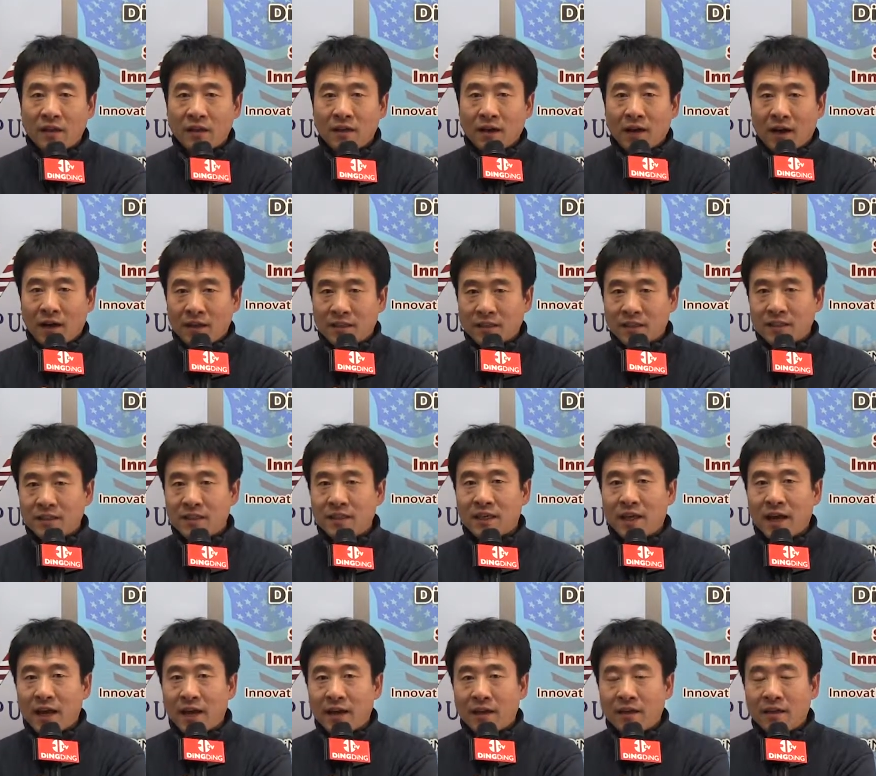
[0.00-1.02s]
而是应
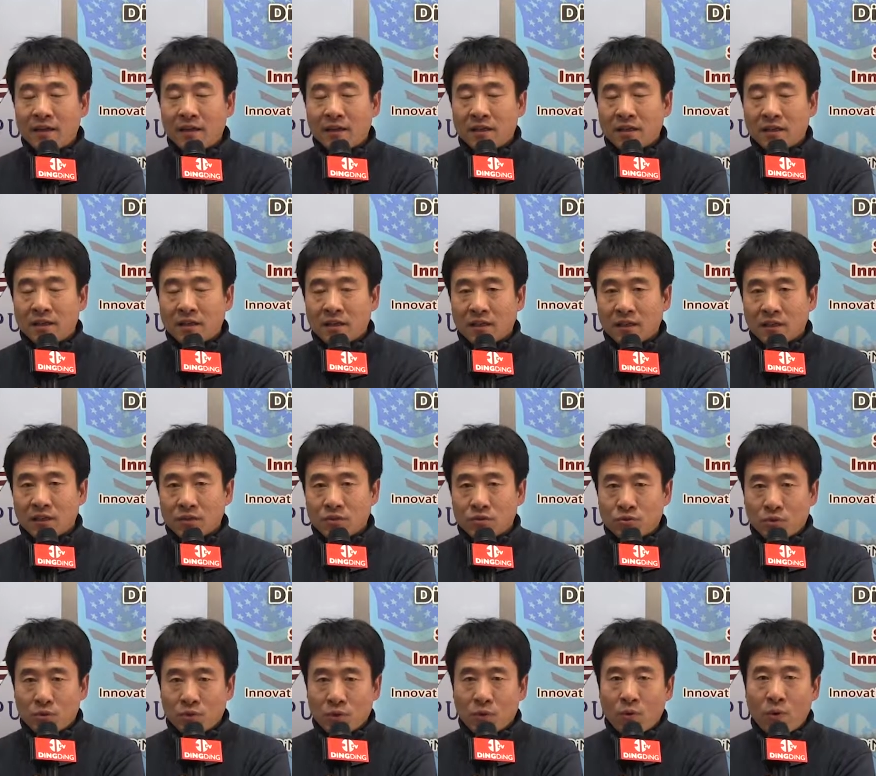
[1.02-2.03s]
该呃作
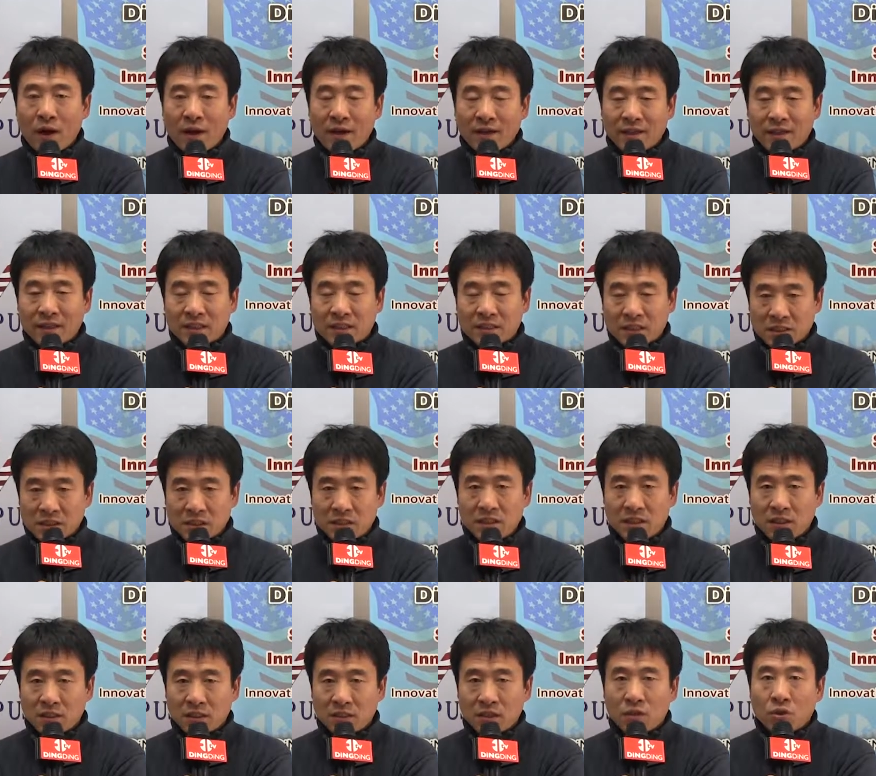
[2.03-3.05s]
为华人一个整
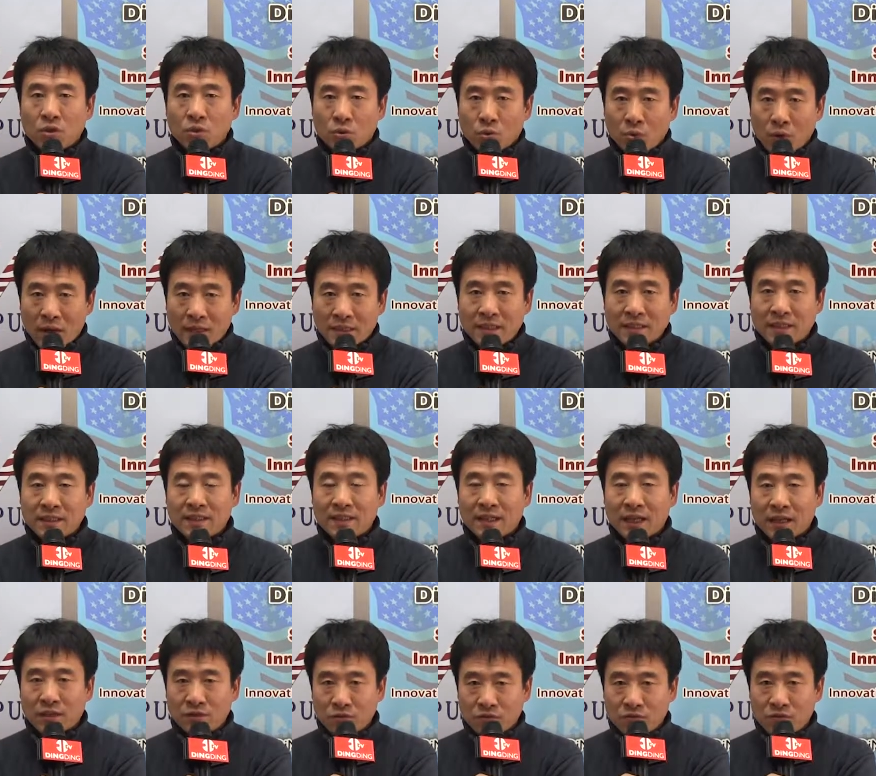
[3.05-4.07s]
体团结起来
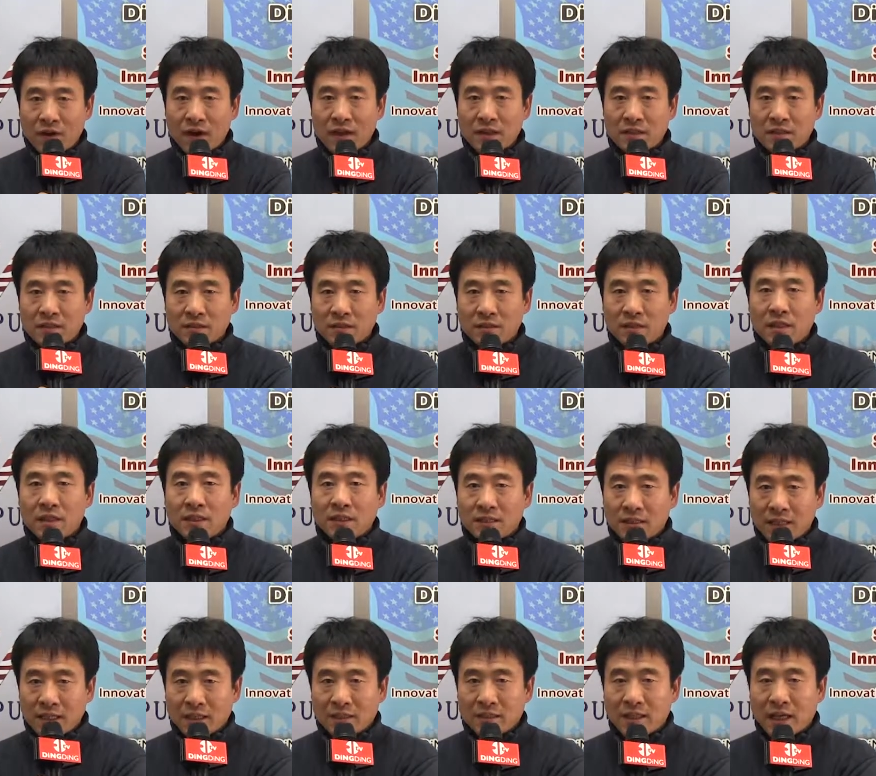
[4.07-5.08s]
去发声，这
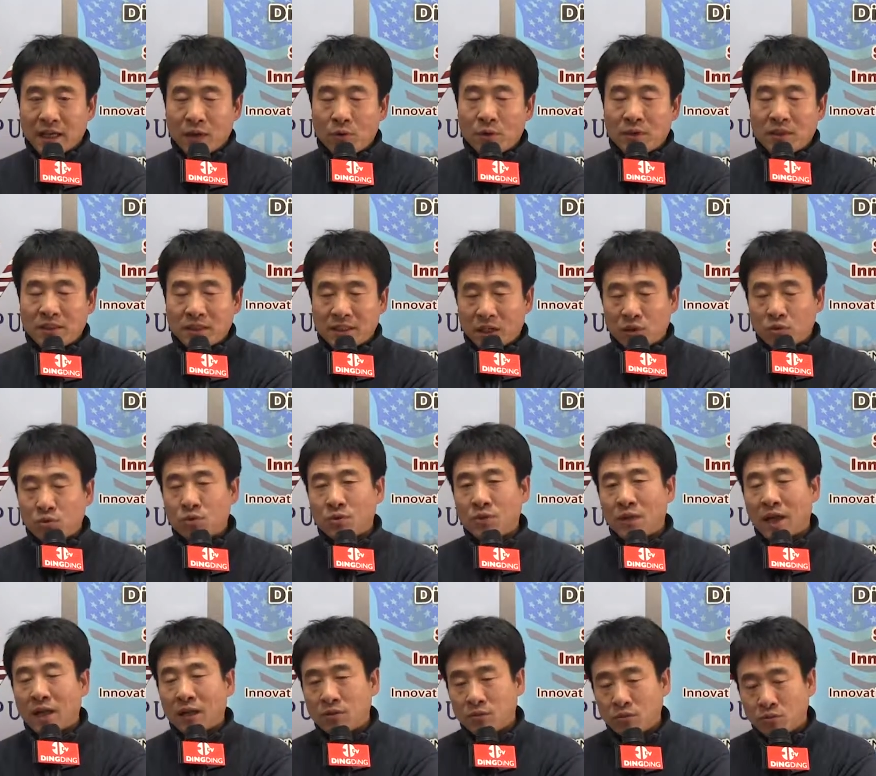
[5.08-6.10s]
样才会起到最
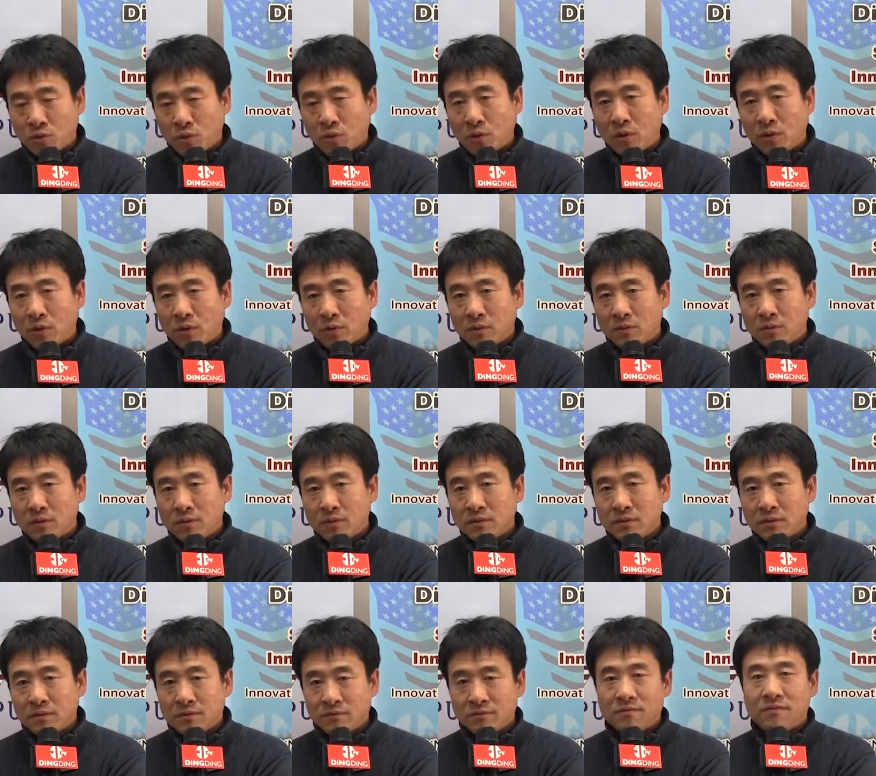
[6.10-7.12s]
大的作用。
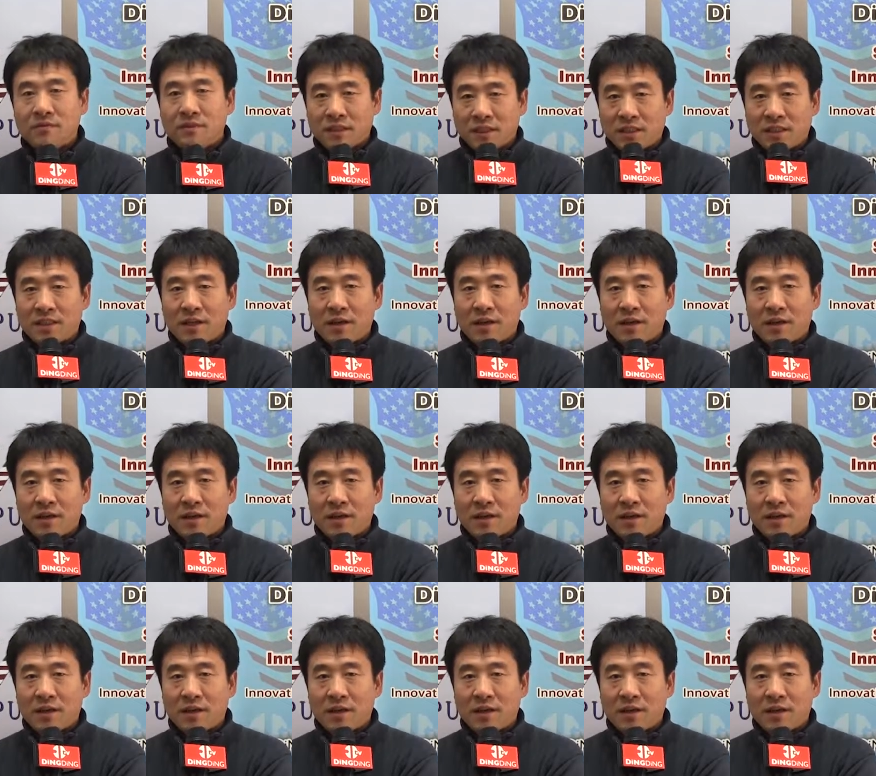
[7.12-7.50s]
谢谢。